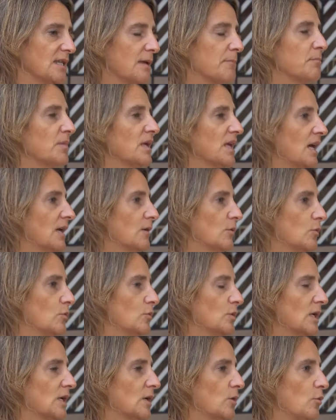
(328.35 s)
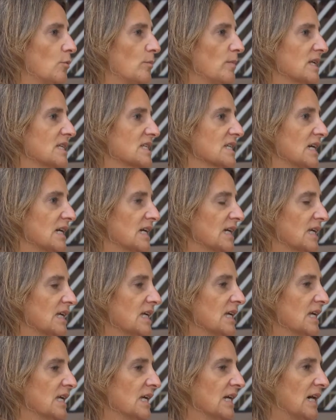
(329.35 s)
enviar un mensaje
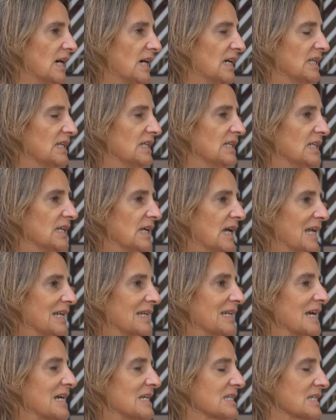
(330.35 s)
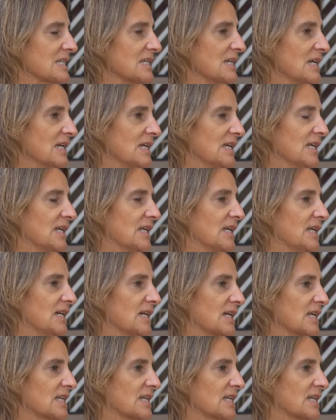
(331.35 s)
al, gas eh,